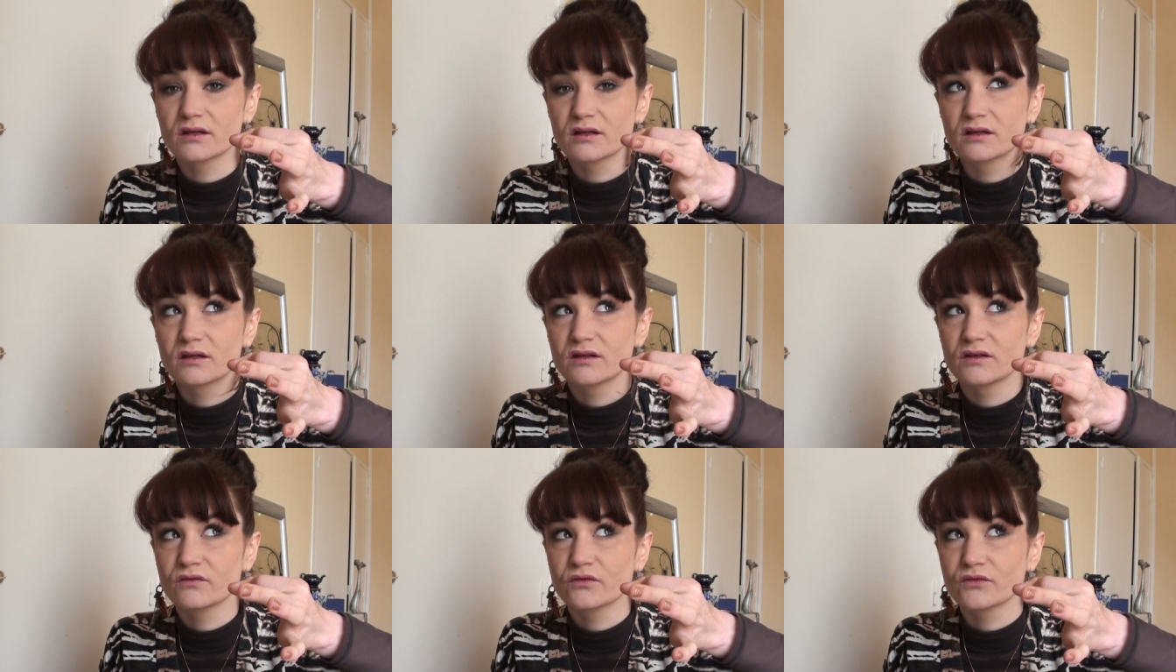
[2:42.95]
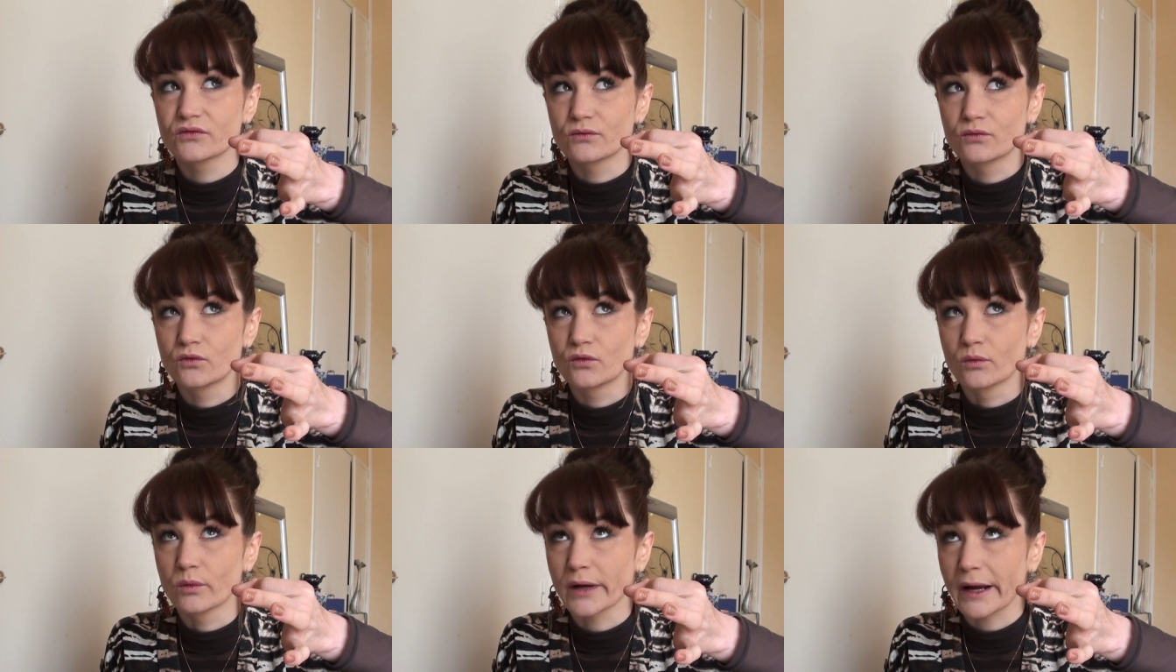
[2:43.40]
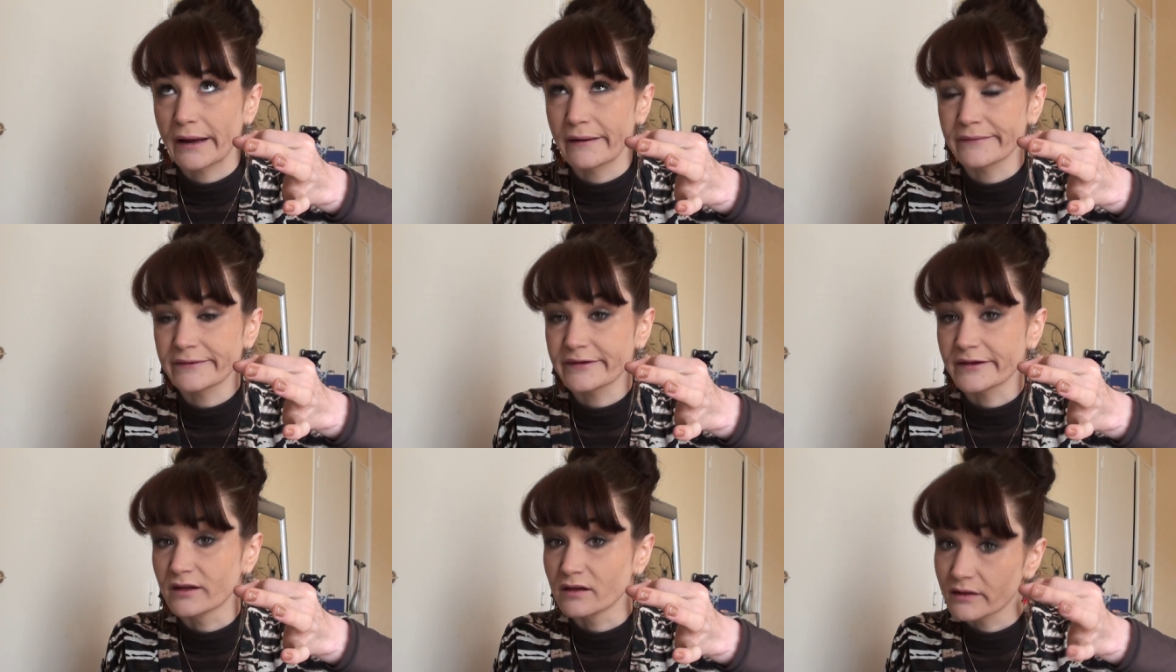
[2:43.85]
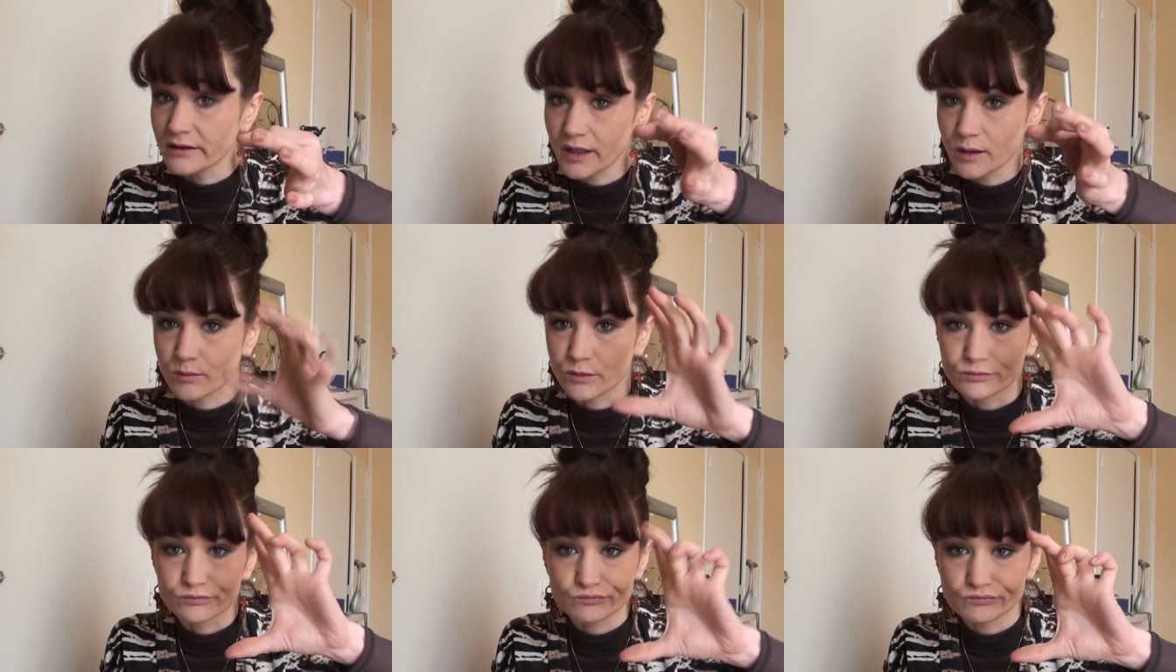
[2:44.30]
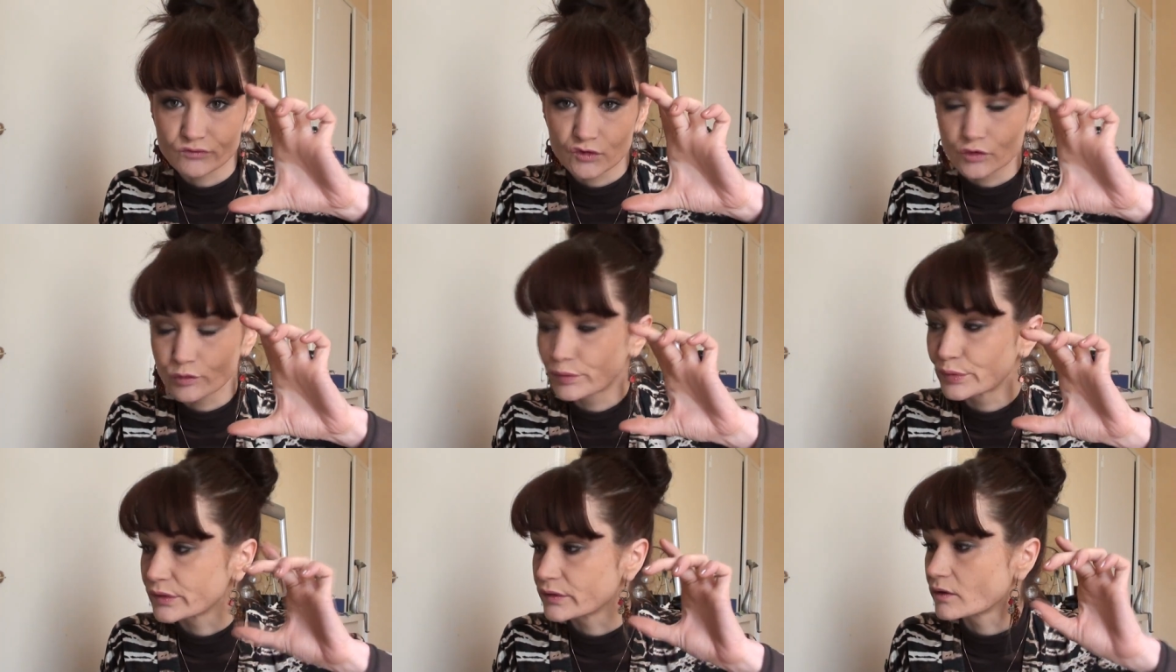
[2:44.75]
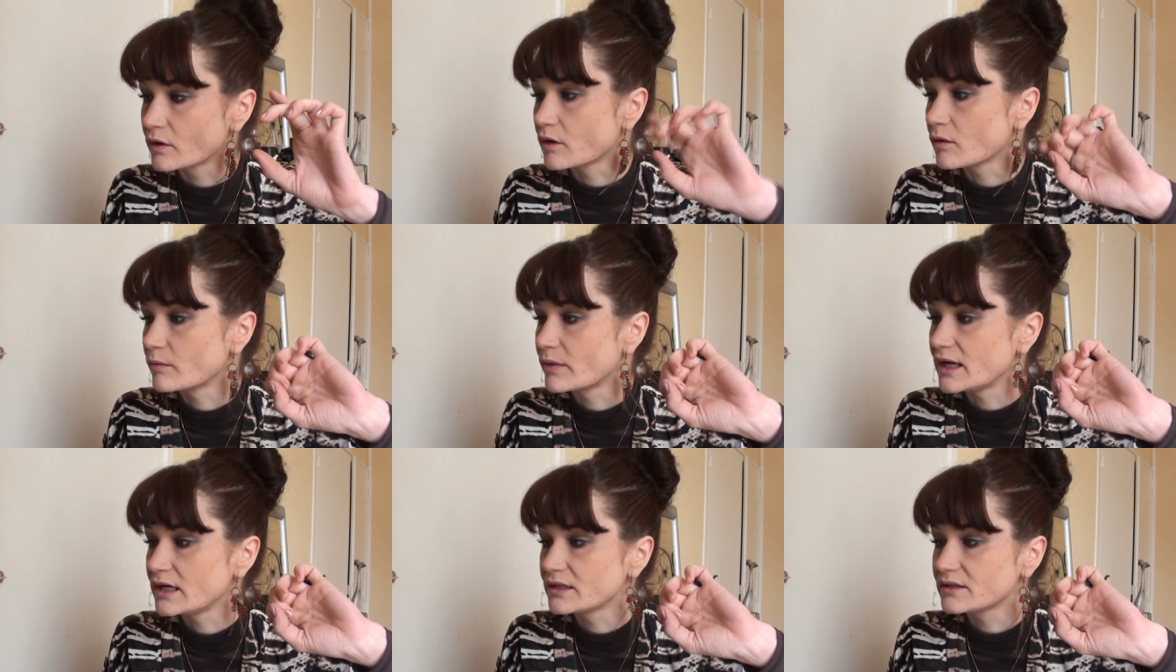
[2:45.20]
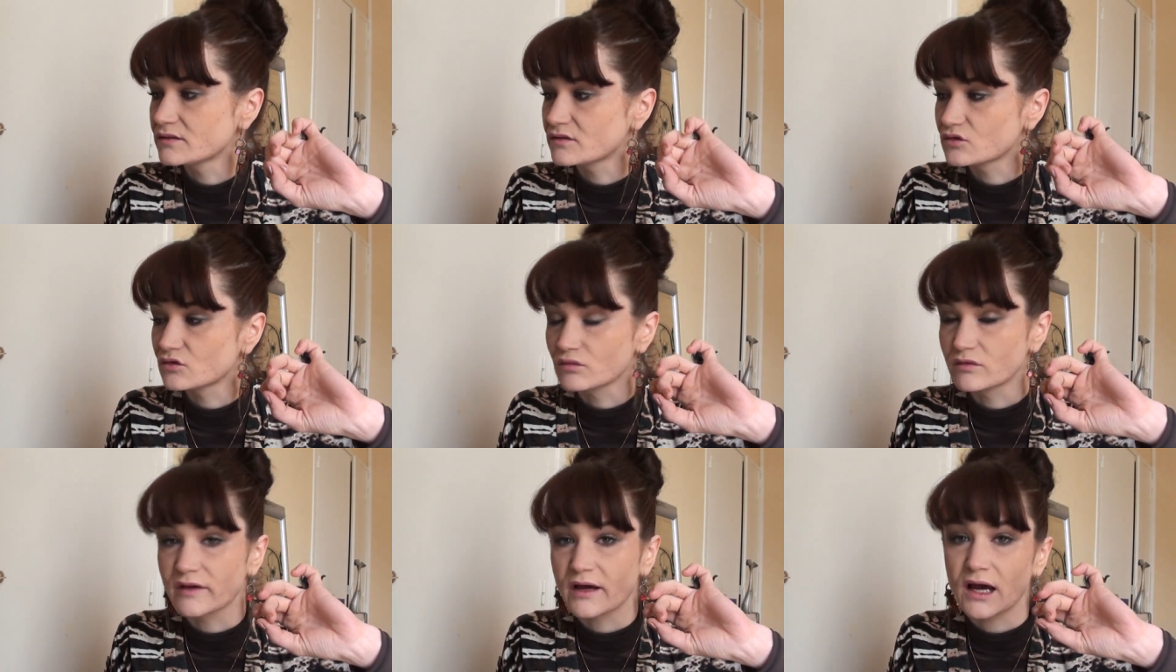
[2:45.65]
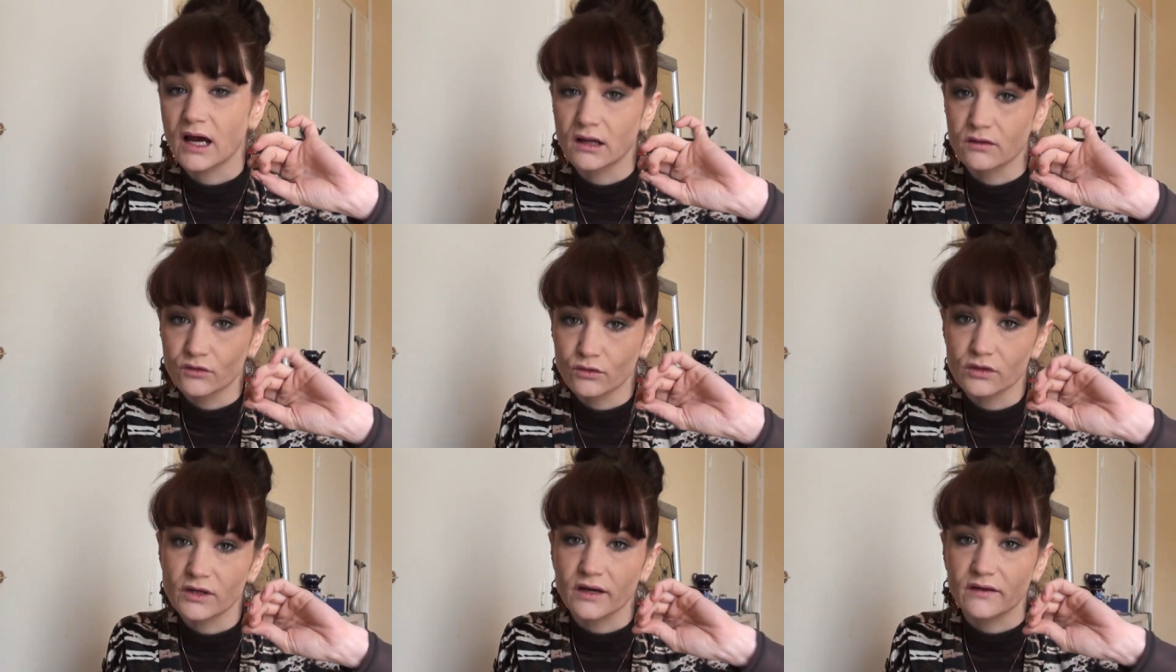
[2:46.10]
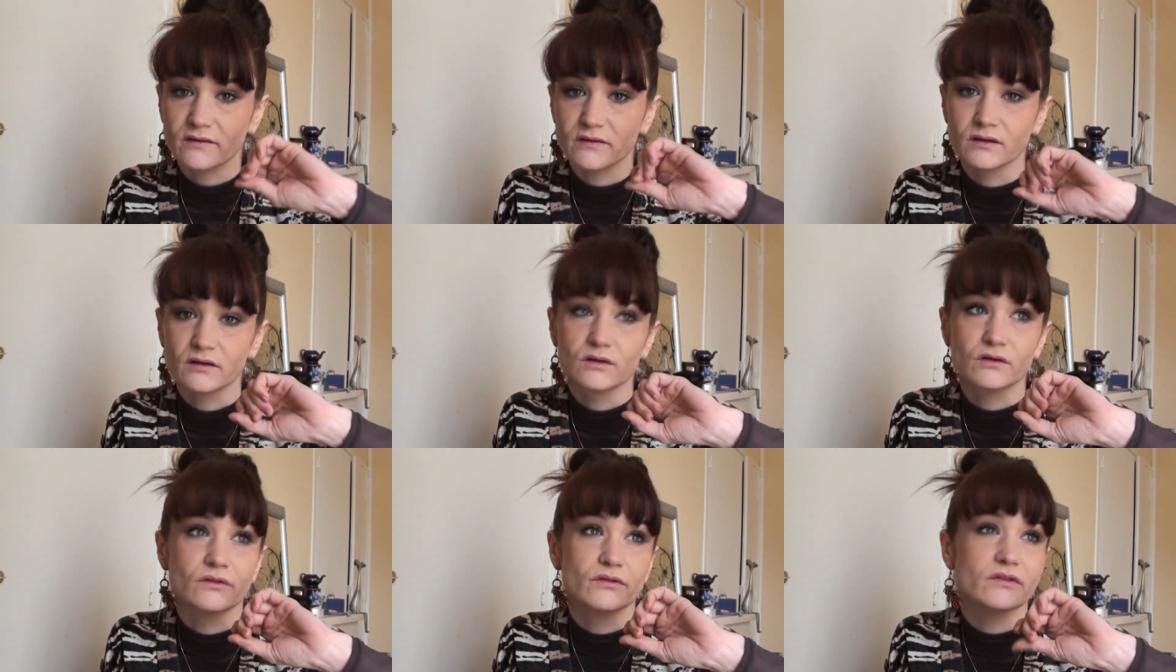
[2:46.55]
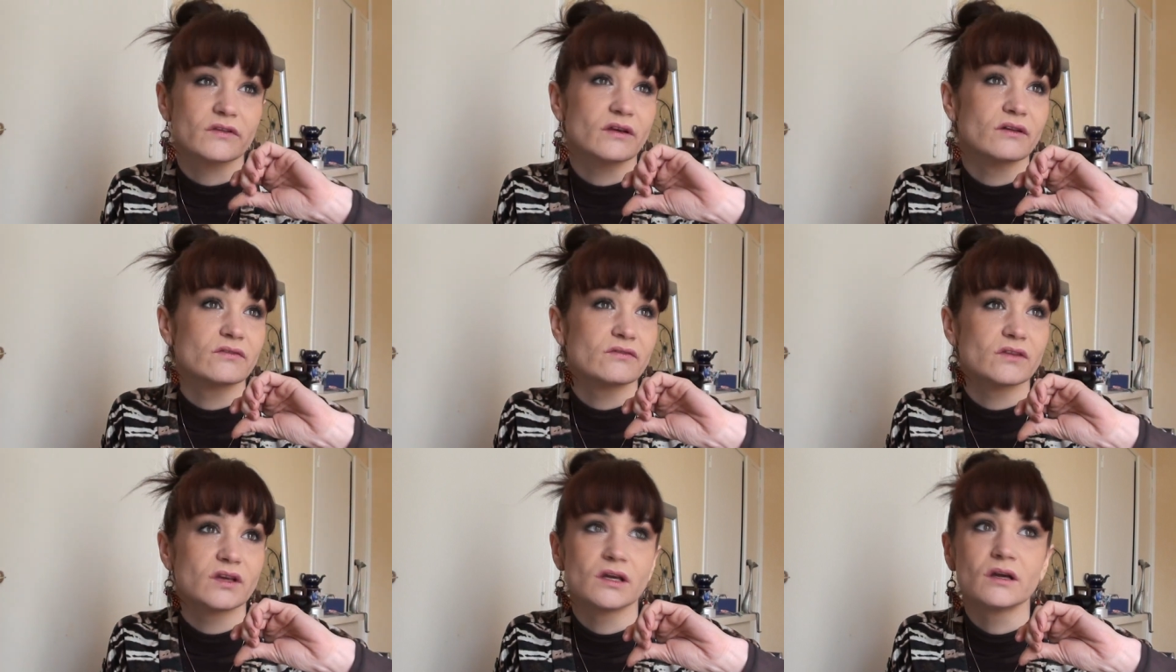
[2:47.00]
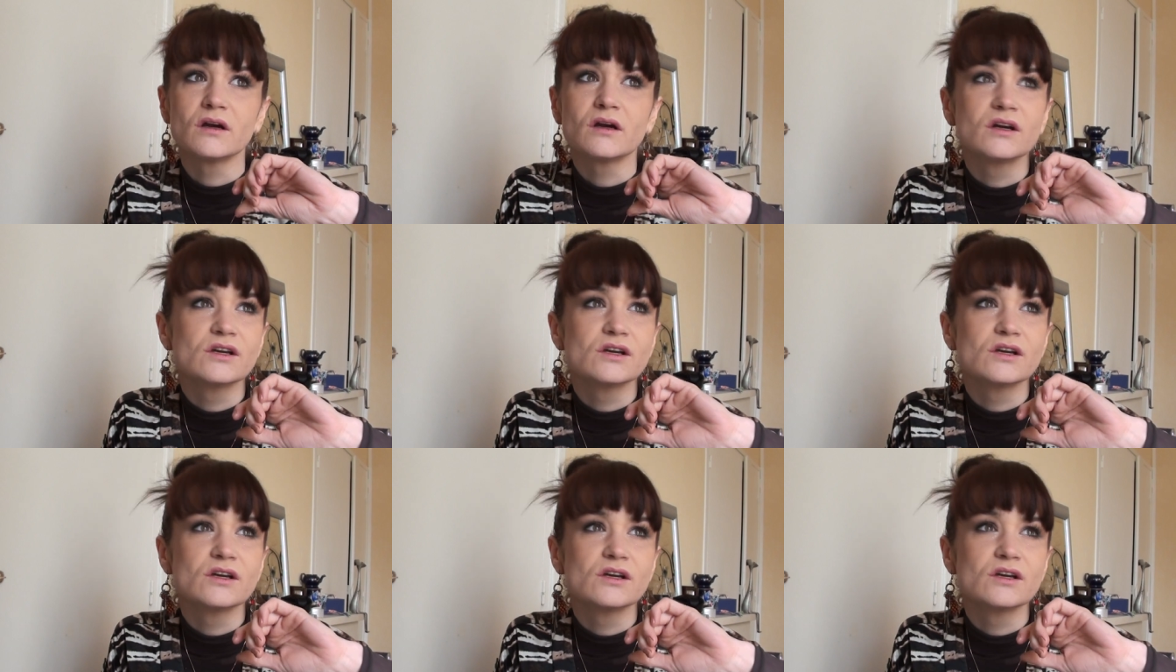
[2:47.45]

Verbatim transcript: qui font donc un cinquième du pot normal, qui sont à 1,50$, ça fait,